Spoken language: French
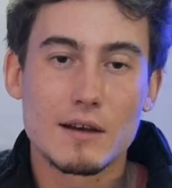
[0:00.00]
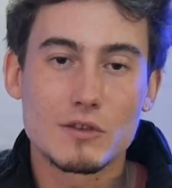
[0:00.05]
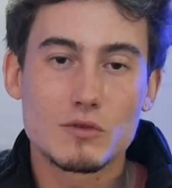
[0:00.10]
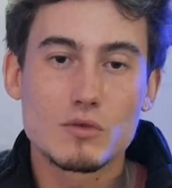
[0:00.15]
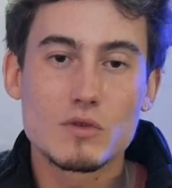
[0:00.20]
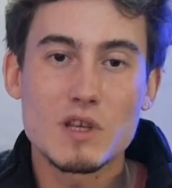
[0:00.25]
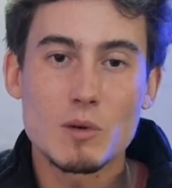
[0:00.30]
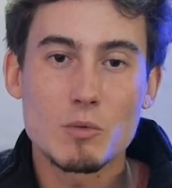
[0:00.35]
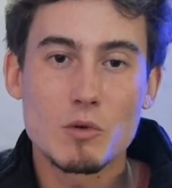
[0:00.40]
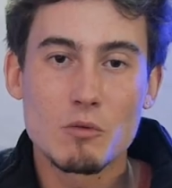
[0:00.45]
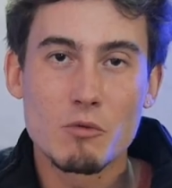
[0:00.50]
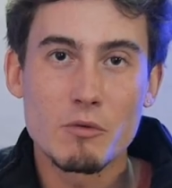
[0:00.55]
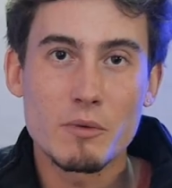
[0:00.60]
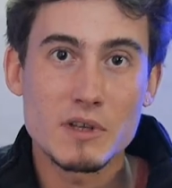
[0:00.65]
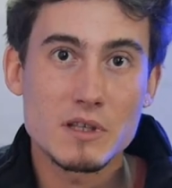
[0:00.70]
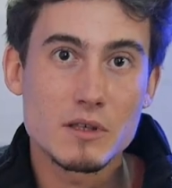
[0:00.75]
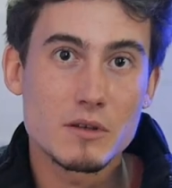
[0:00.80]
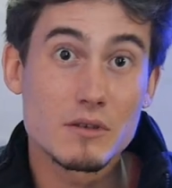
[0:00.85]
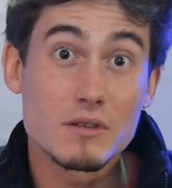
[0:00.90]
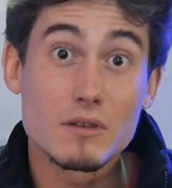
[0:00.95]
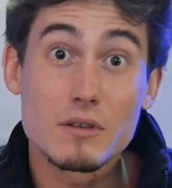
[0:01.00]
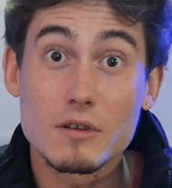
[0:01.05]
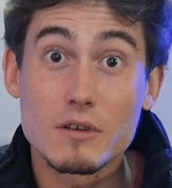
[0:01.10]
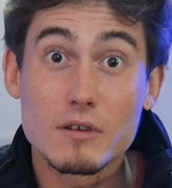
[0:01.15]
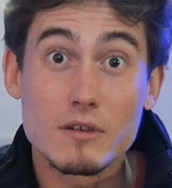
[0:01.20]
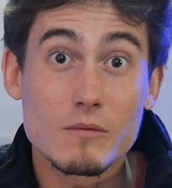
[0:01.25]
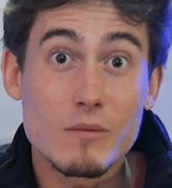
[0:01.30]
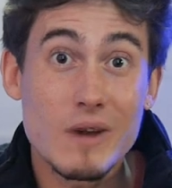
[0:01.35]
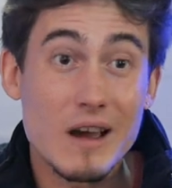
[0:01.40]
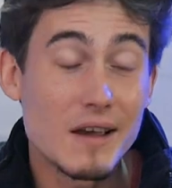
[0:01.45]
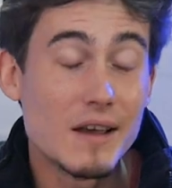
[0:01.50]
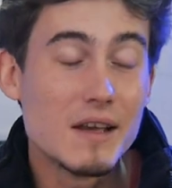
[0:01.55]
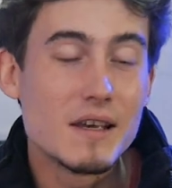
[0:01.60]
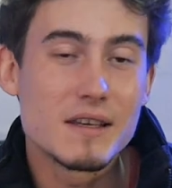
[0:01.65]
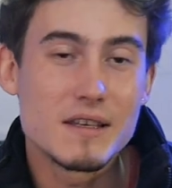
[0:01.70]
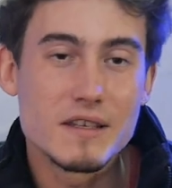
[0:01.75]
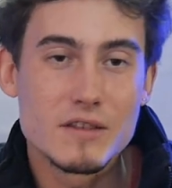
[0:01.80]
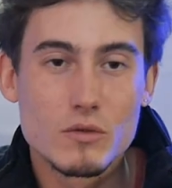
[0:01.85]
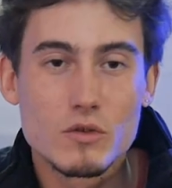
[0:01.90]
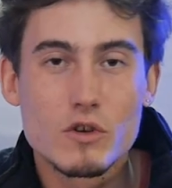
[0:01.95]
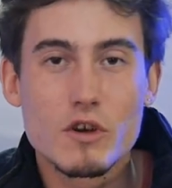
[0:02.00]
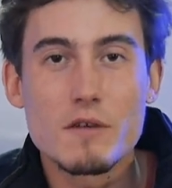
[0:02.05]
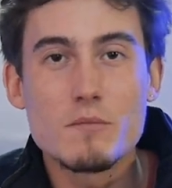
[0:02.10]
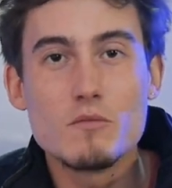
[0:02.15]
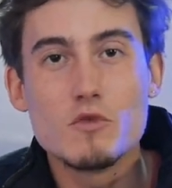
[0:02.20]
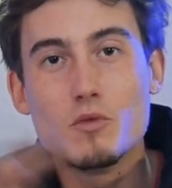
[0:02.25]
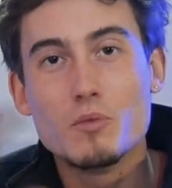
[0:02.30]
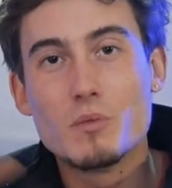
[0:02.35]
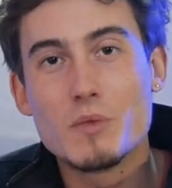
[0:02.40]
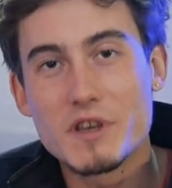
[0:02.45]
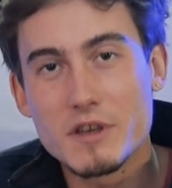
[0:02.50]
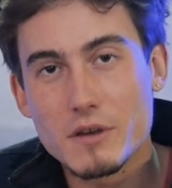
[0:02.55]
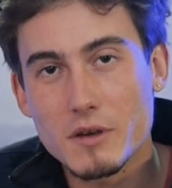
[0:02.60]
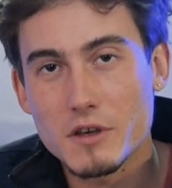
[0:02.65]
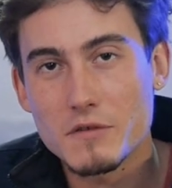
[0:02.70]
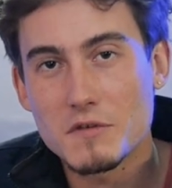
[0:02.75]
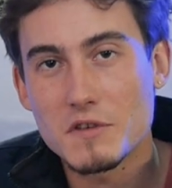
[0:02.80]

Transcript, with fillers: bah, Tout simplement parce que euh, bah, ils ont quand même une meilleure